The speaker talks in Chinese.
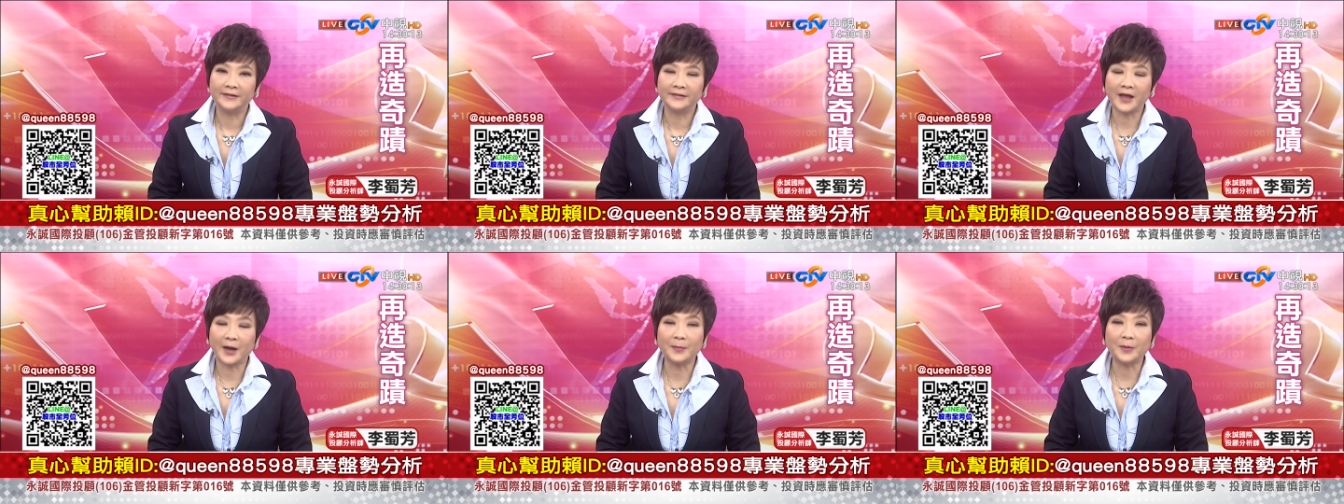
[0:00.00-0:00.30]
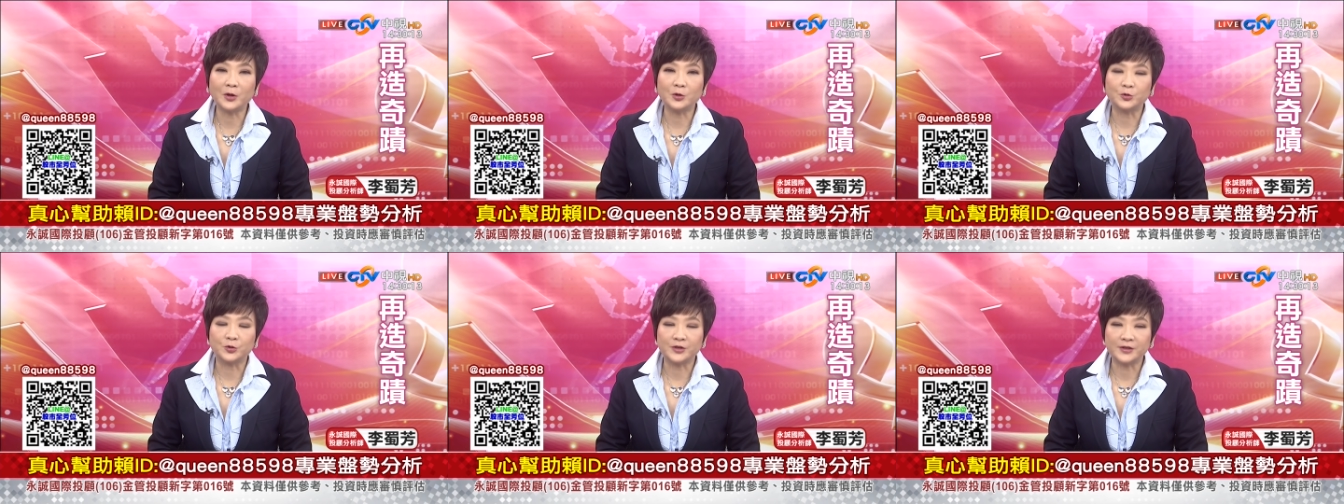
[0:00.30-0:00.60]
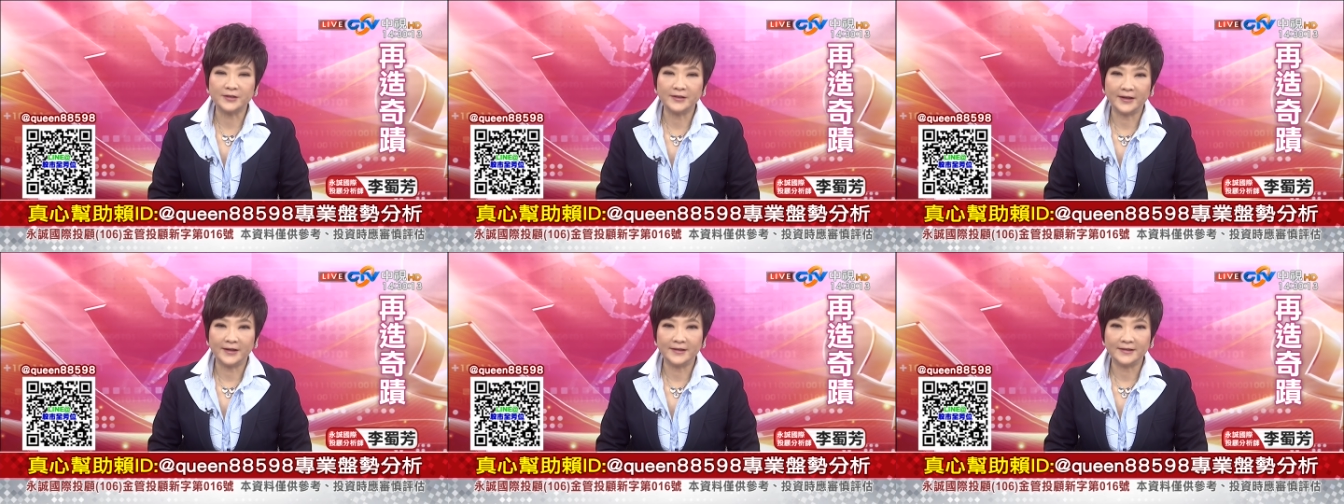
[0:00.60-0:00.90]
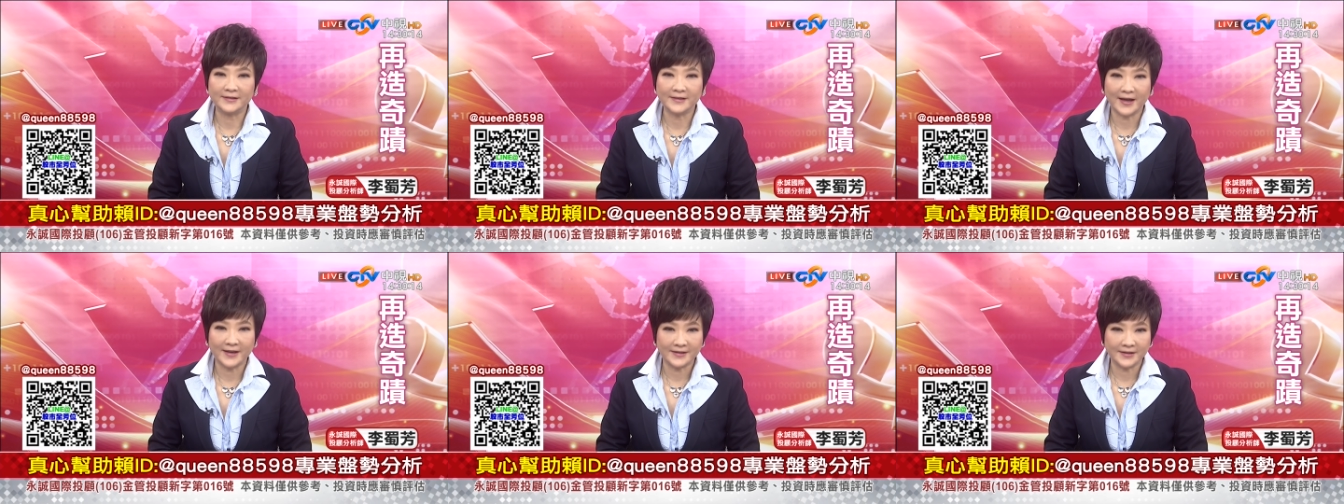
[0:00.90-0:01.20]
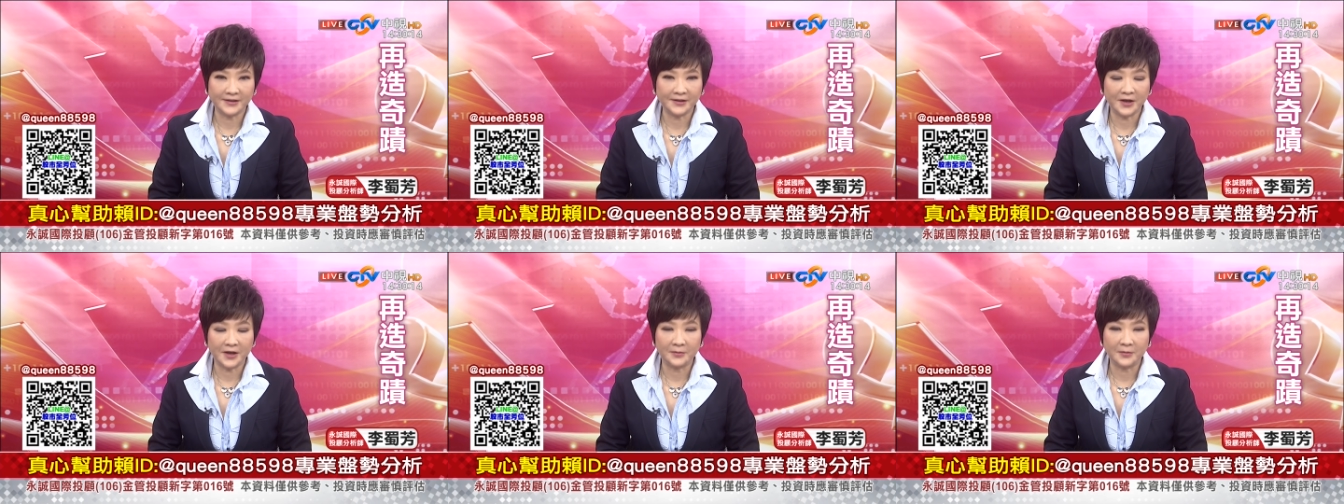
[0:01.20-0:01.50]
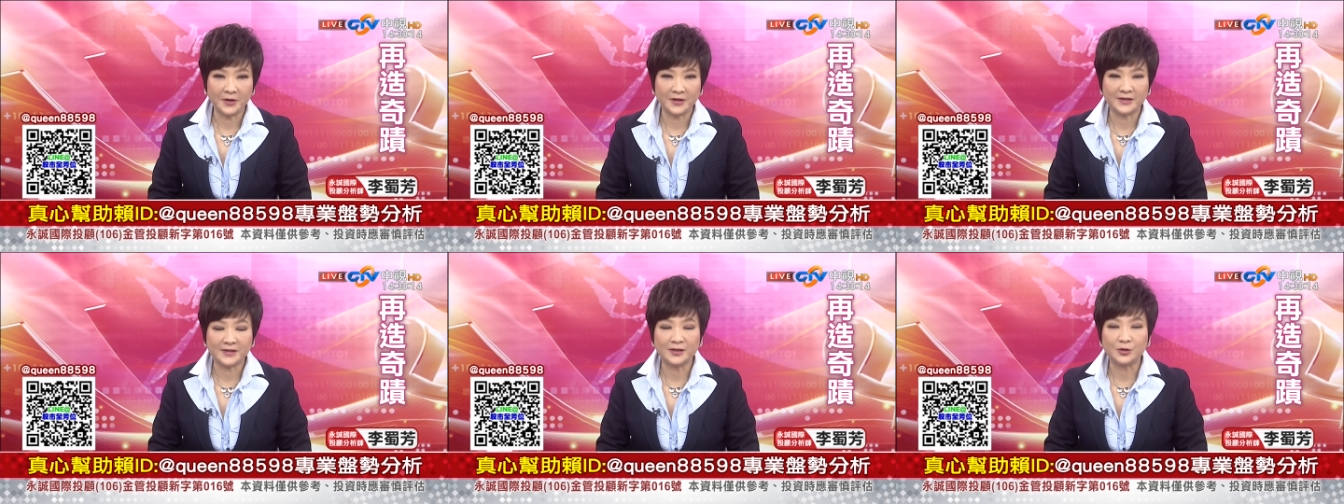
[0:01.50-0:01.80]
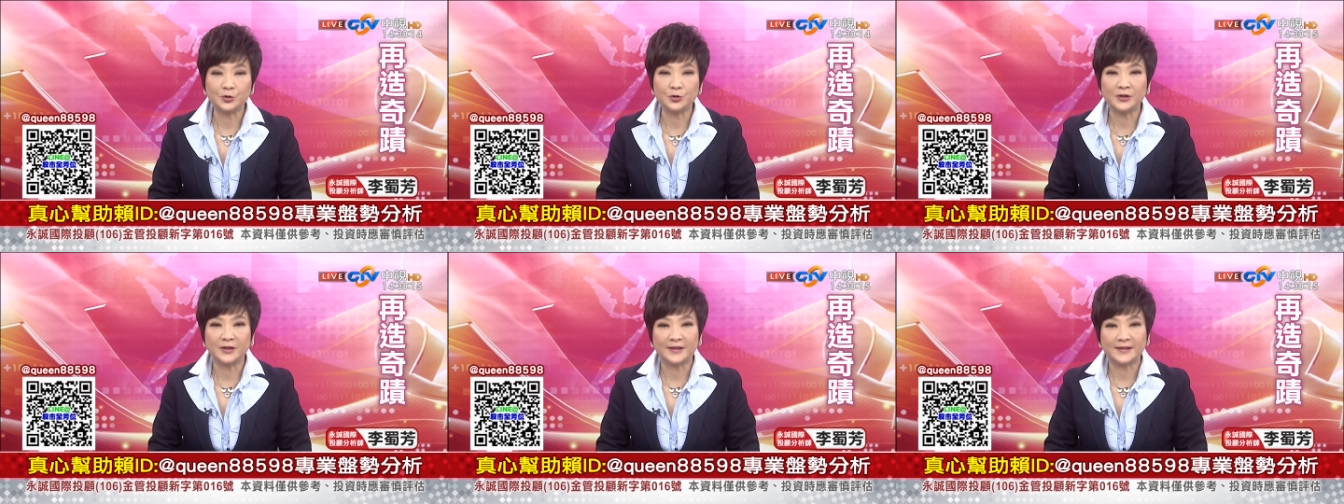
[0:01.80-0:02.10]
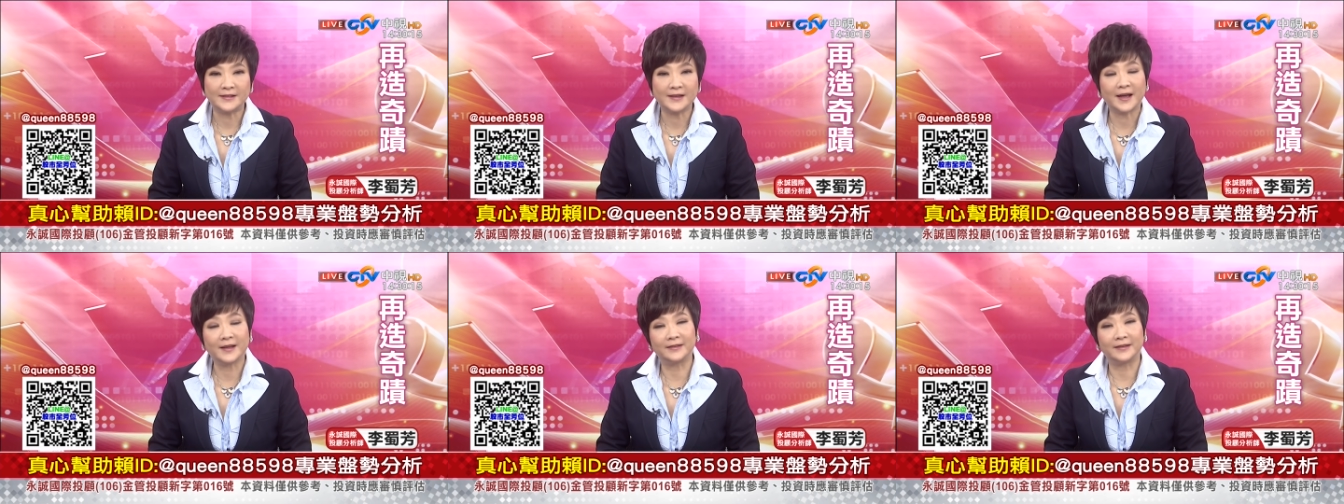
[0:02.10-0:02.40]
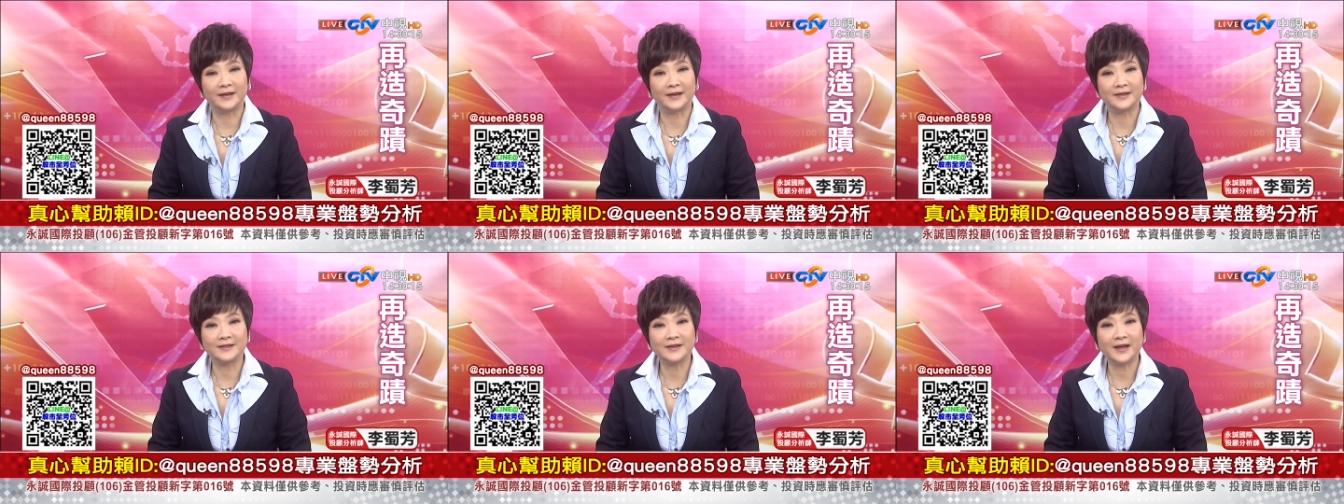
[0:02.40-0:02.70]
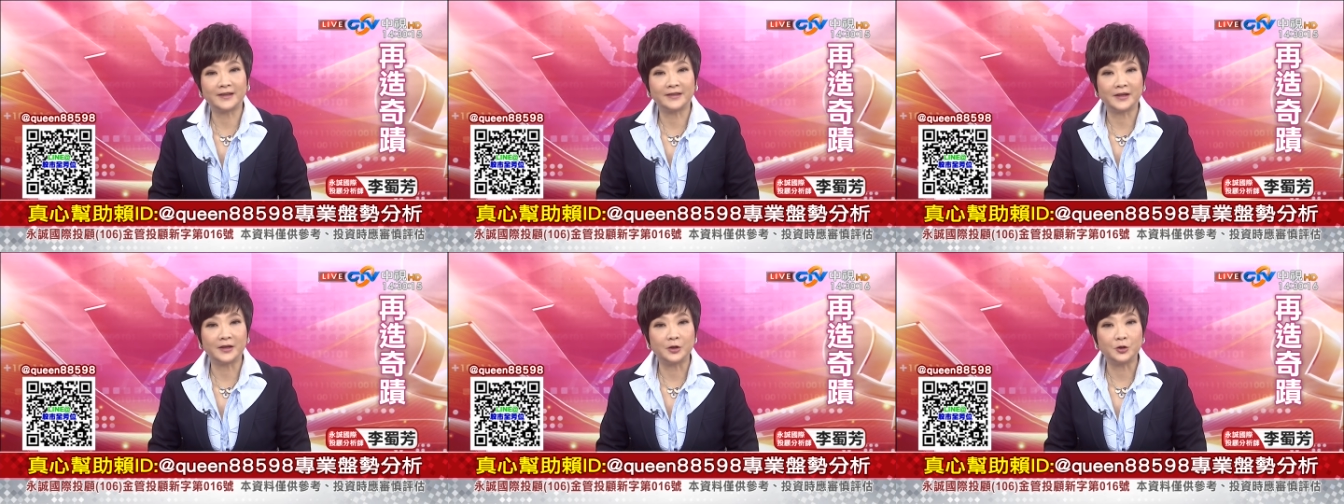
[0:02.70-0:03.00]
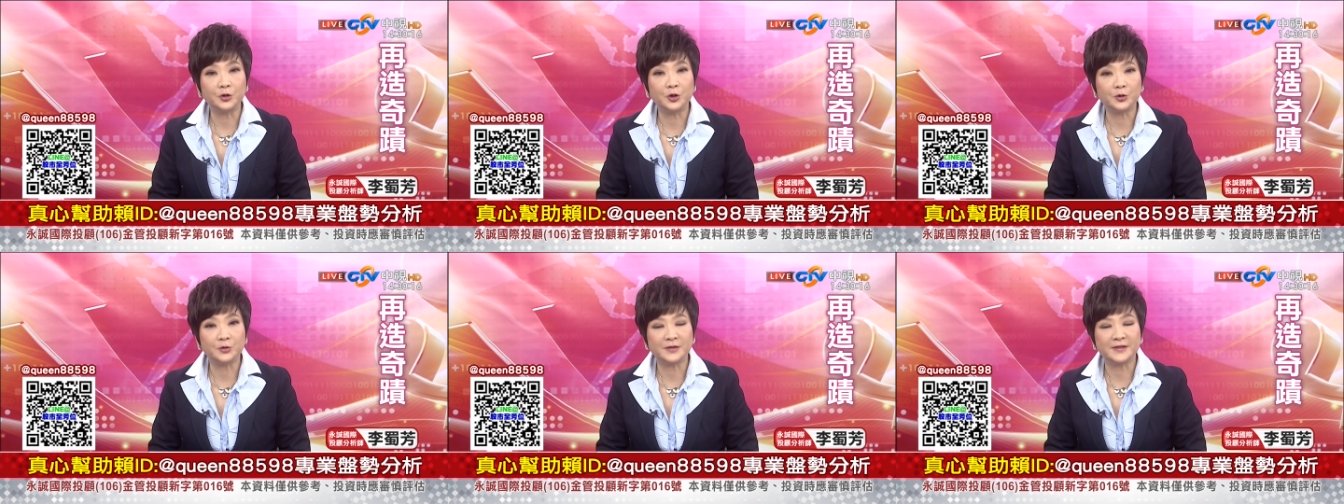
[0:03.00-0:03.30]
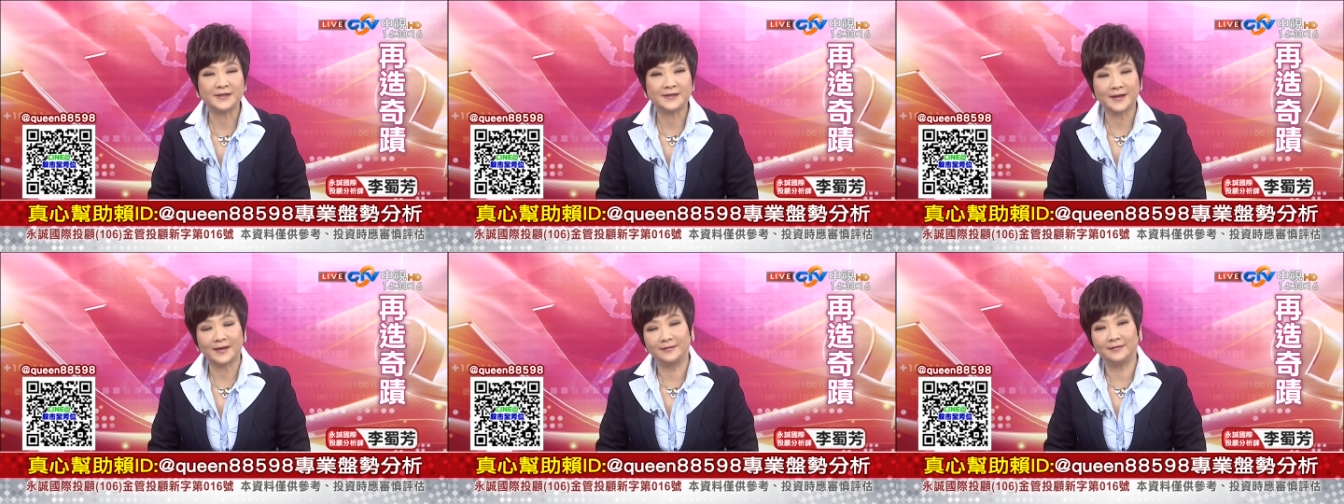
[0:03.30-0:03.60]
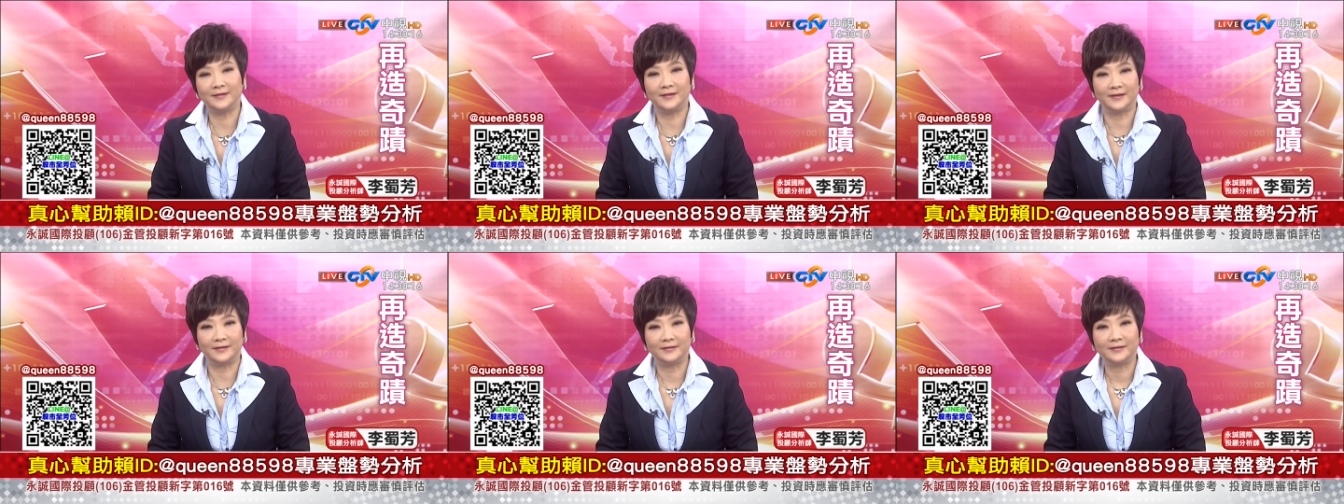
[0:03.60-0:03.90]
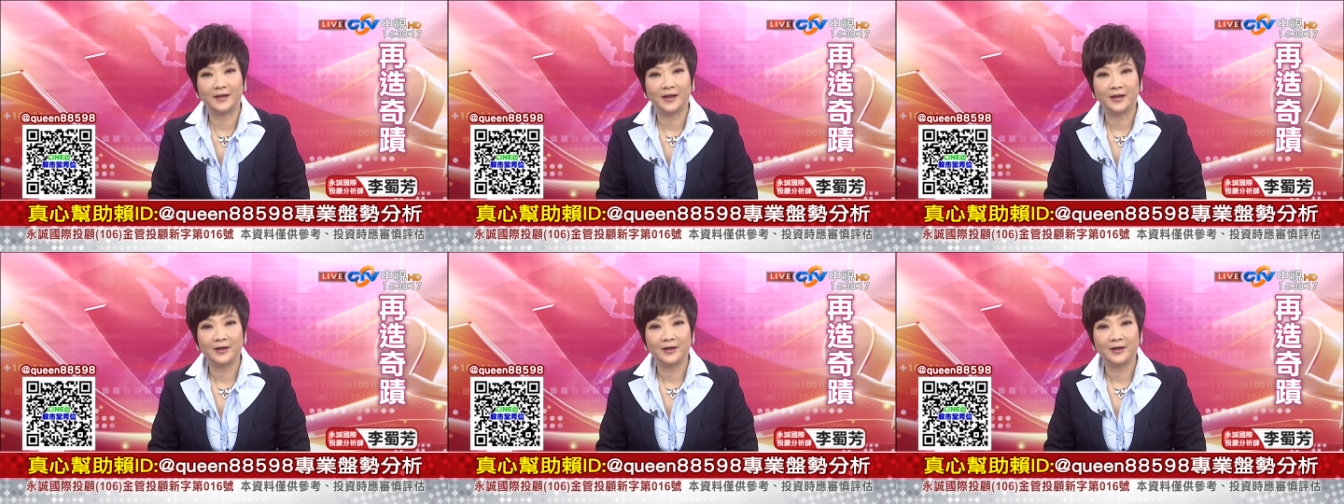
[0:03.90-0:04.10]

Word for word: 台北股市呢，在今天里面持续的下跌，下跌了六十三点，